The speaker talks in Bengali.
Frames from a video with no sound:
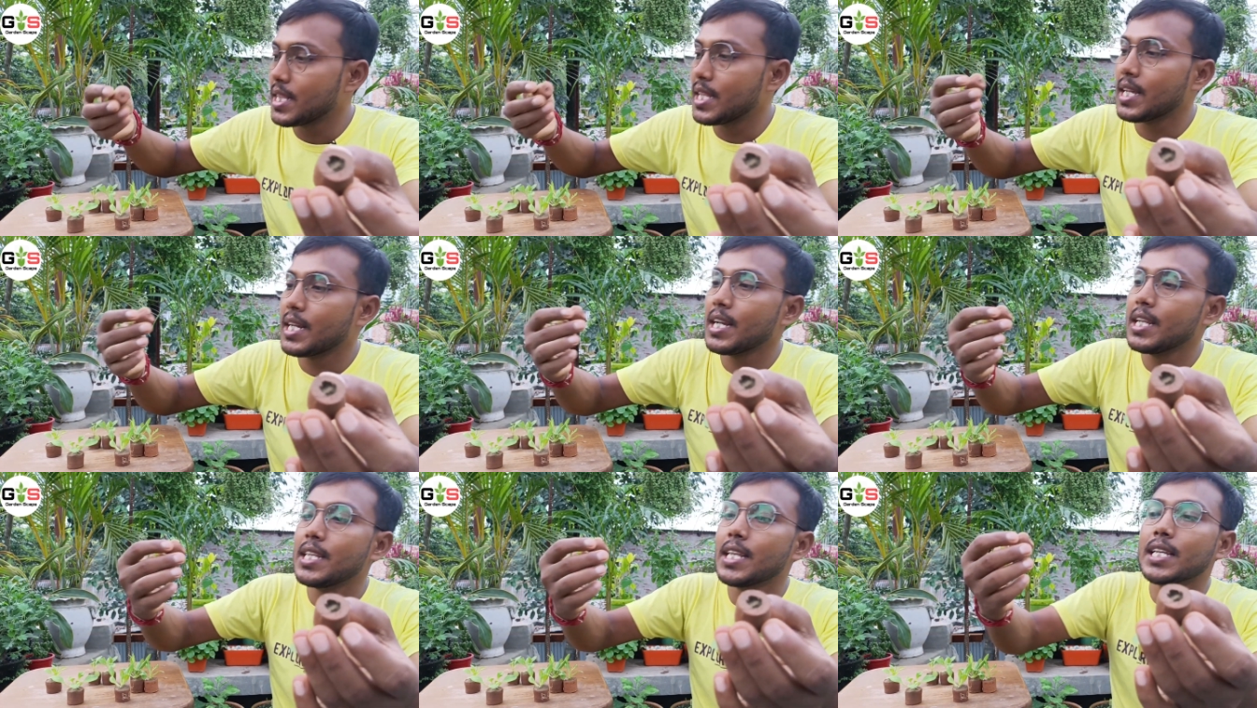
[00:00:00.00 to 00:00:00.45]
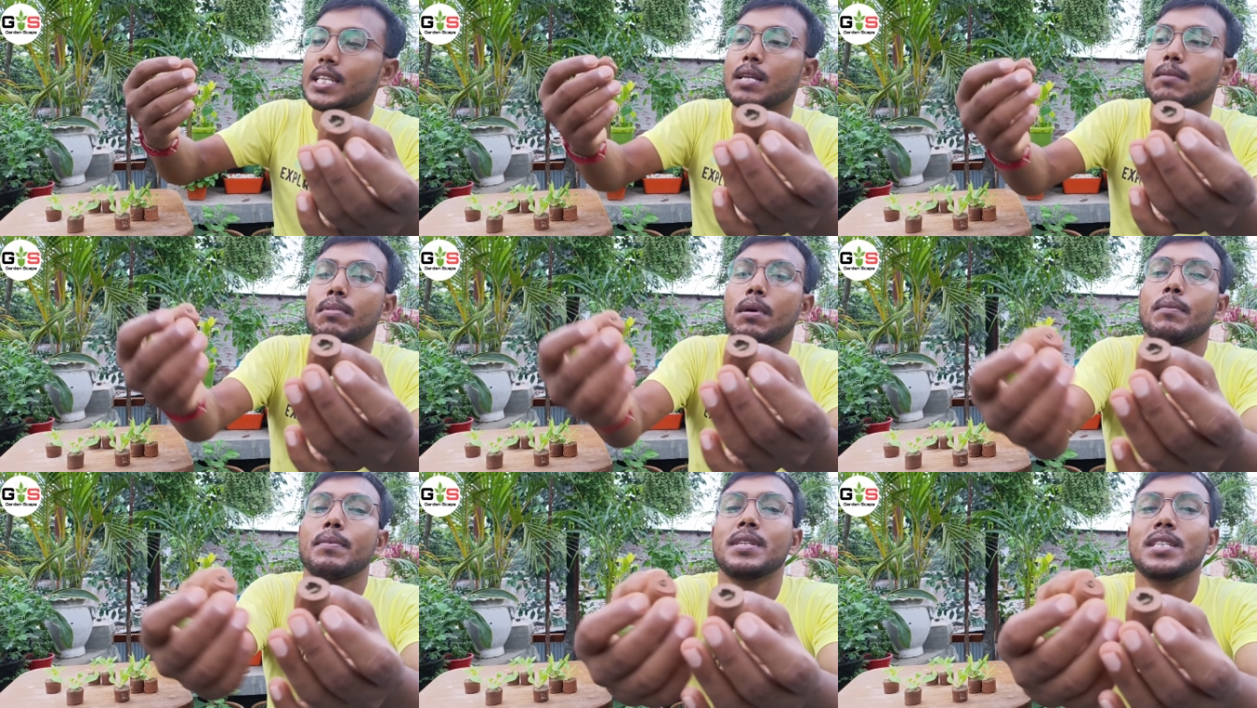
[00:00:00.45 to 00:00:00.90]
দেখলে দেখতে
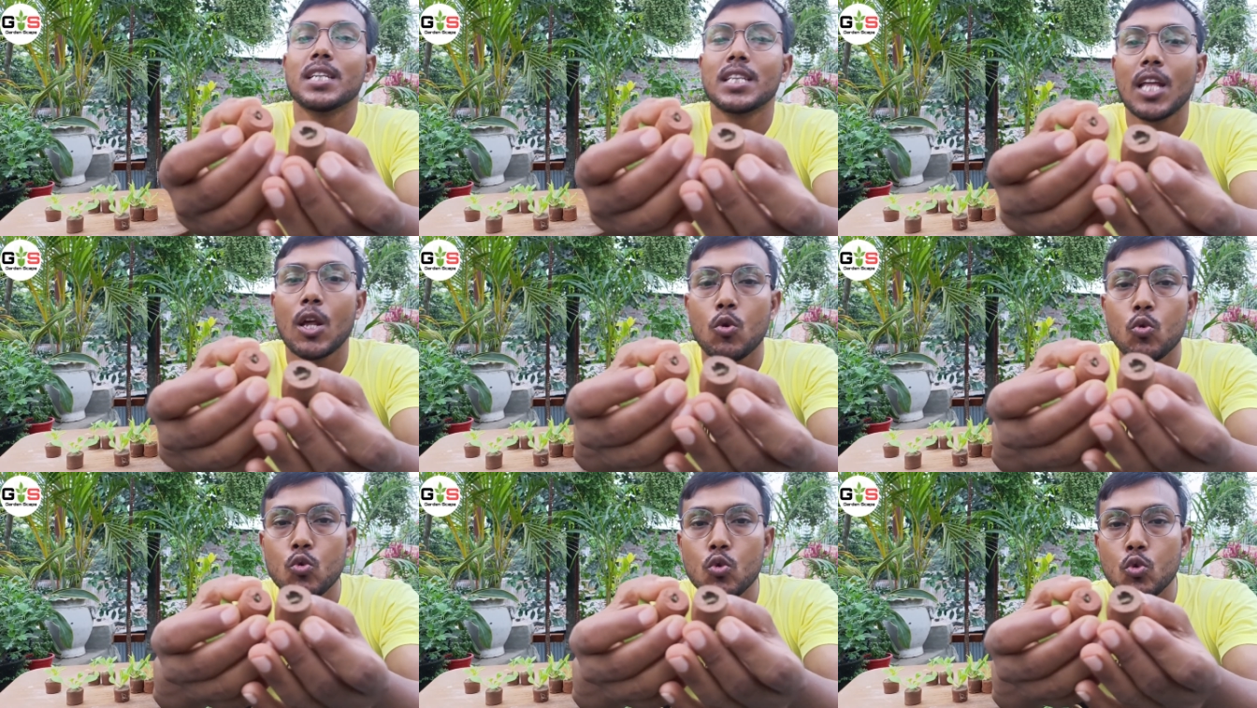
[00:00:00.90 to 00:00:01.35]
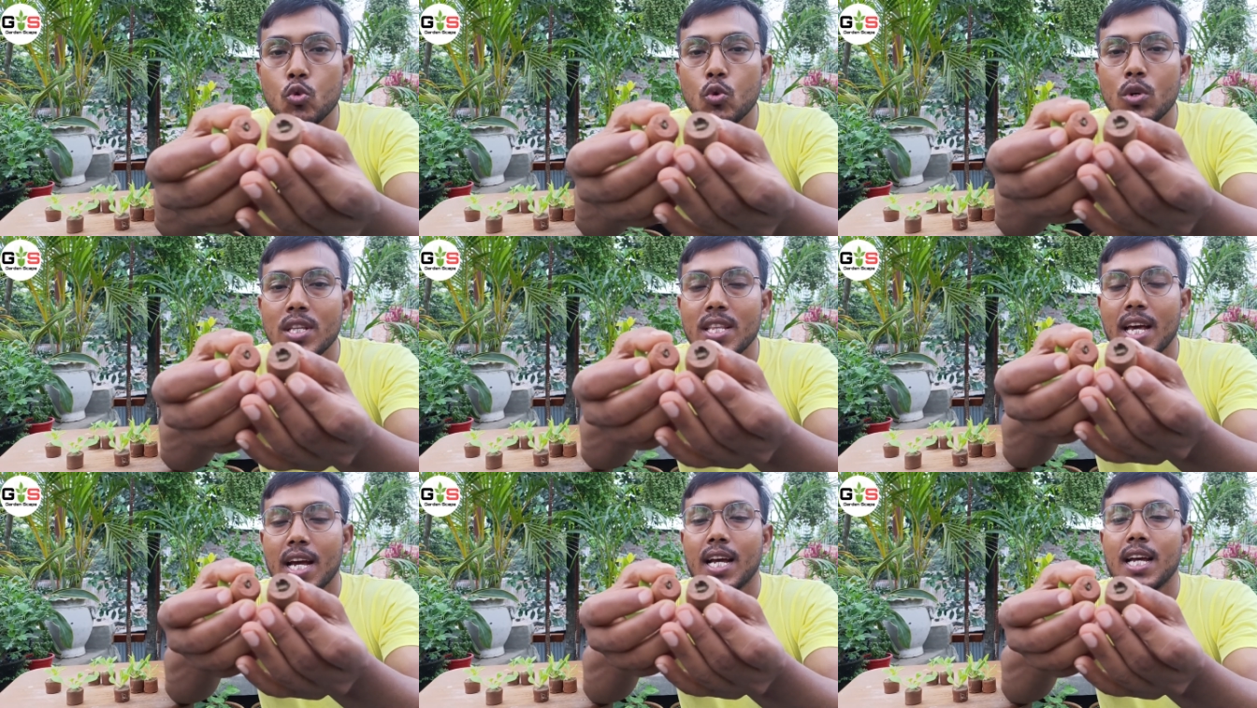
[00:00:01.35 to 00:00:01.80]
পারবেন যে তার
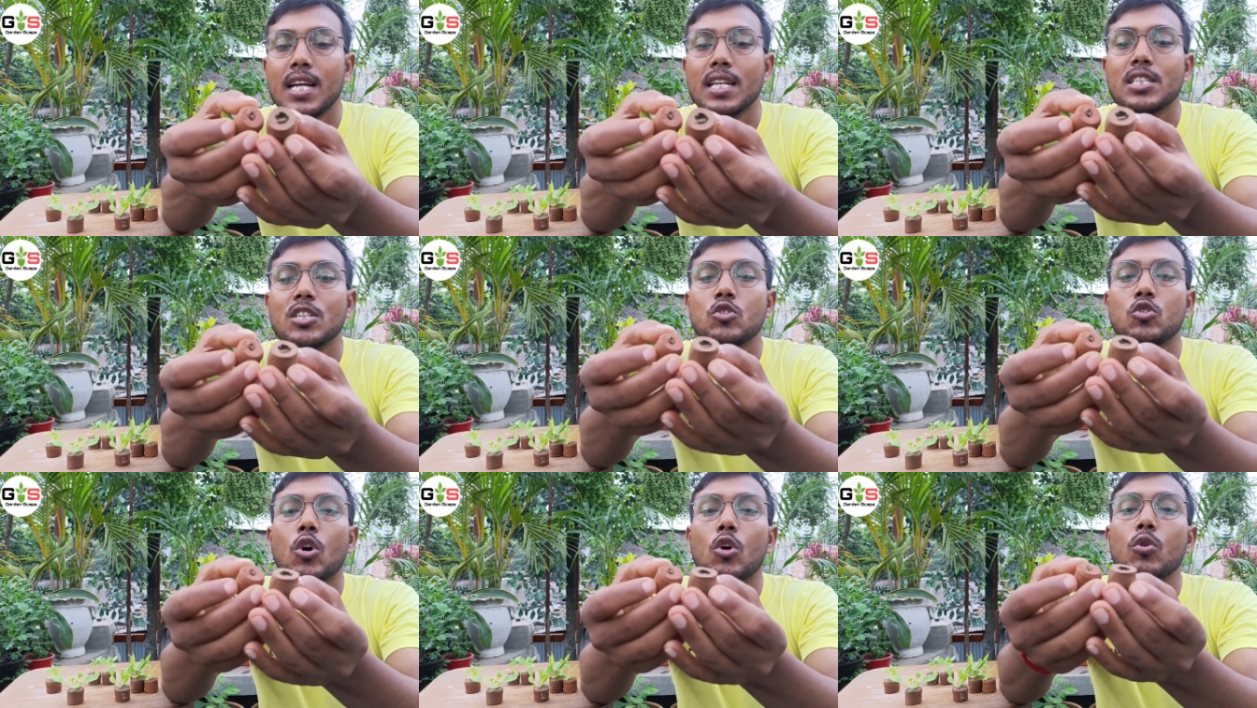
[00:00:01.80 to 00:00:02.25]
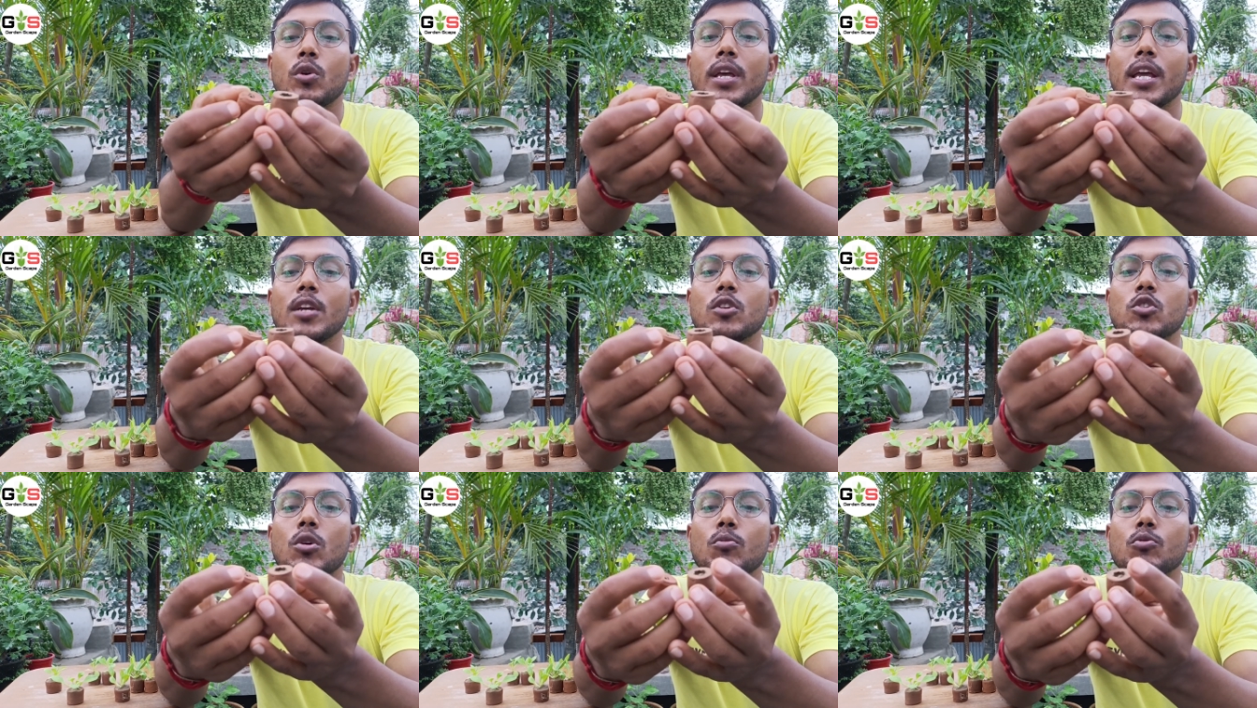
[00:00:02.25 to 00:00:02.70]
রুটগুলি দেখা যাচ্ছে যখন
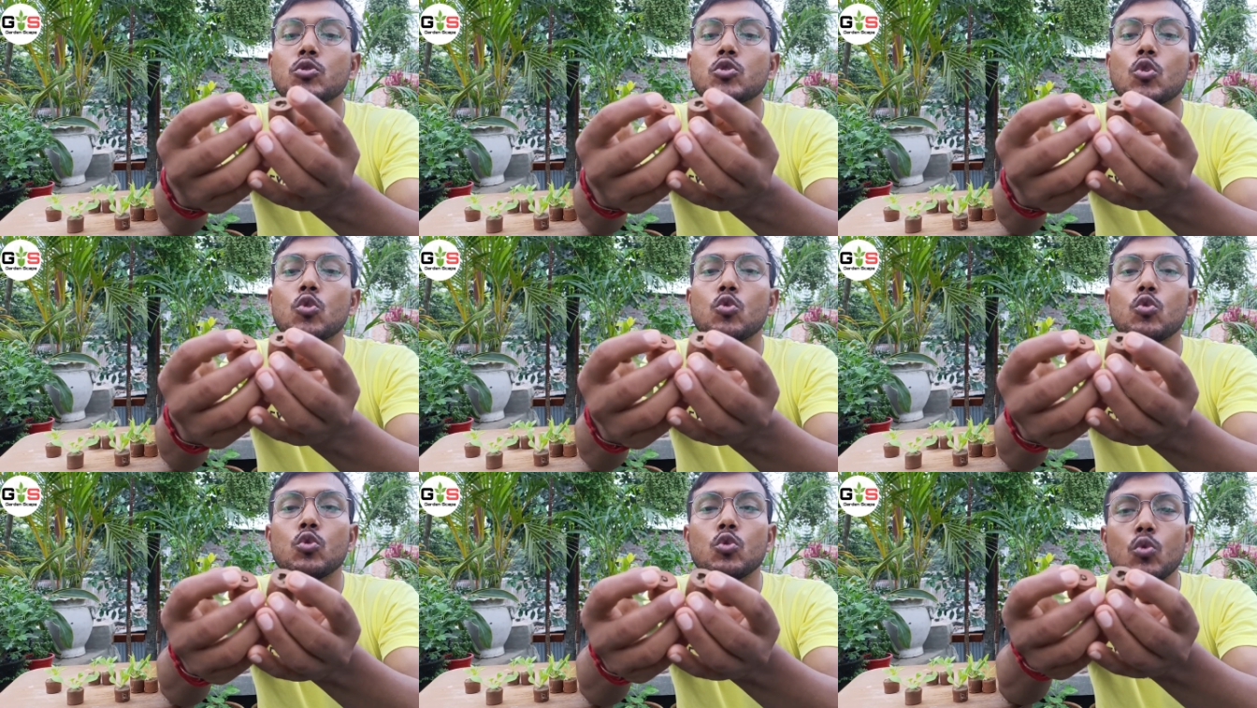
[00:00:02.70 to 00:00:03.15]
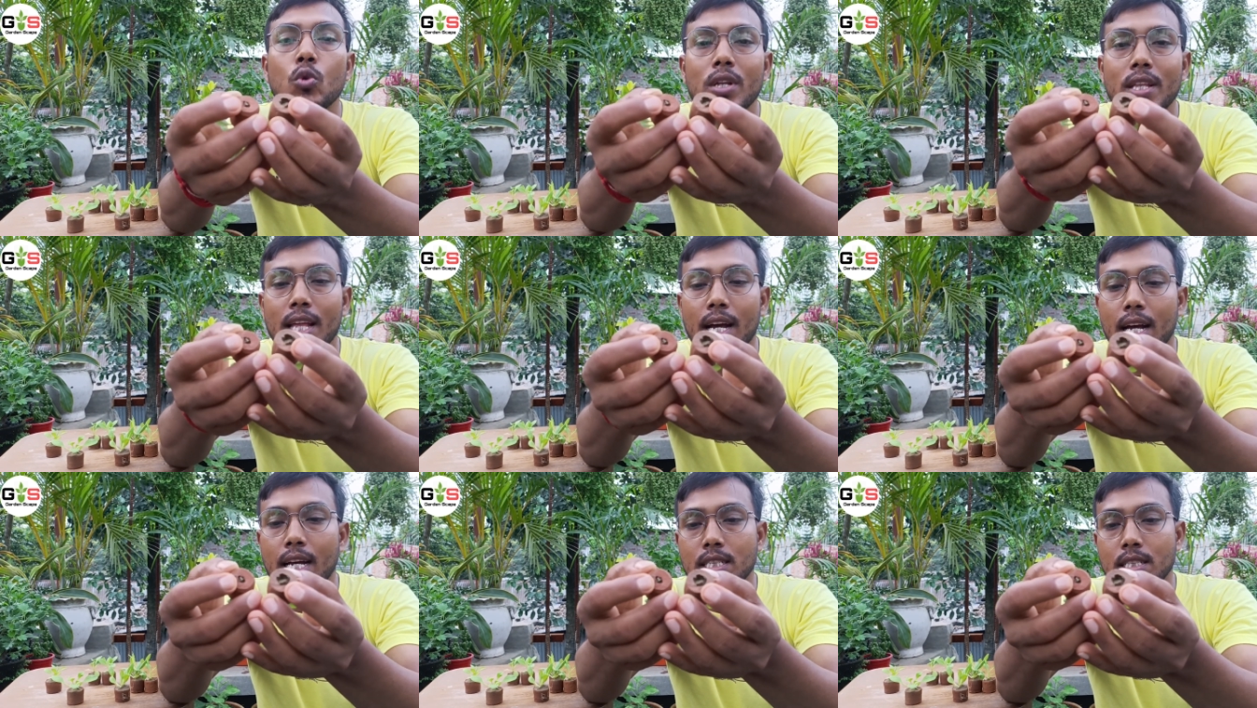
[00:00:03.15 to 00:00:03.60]
এই সমস্ত রুটগুলি
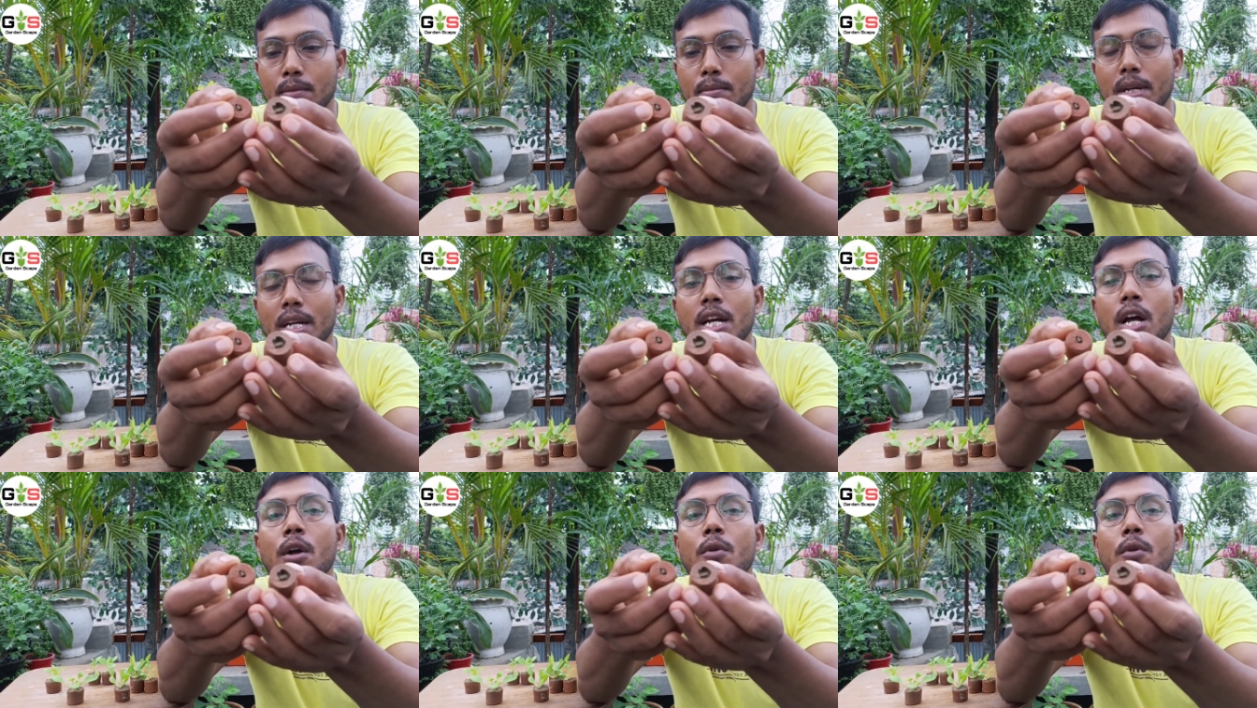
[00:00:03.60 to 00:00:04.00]
দেখা যাবে